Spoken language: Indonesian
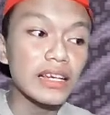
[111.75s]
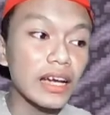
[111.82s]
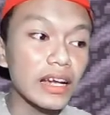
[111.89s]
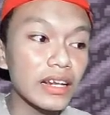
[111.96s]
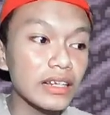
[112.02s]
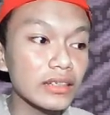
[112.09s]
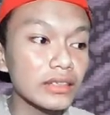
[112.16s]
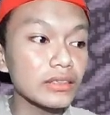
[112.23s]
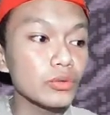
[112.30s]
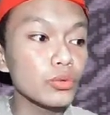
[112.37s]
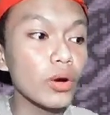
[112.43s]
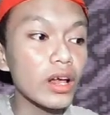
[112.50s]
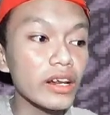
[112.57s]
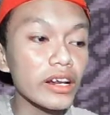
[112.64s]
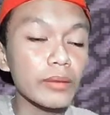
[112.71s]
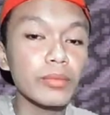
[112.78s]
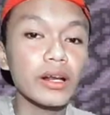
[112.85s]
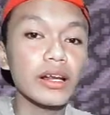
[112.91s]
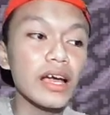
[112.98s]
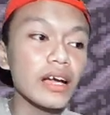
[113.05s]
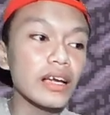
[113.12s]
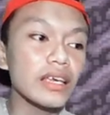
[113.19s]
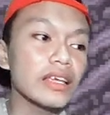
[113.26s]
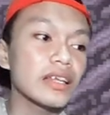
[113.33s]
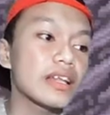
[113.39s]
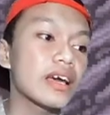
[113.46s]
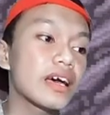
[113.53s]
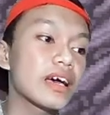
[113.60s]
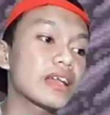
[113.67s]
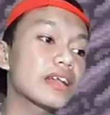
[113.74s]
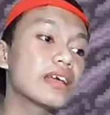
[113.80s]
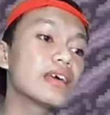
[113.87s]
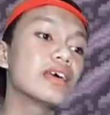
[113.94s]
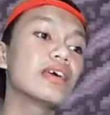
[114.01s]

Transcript: nggak ada yang jual rubber ducky dan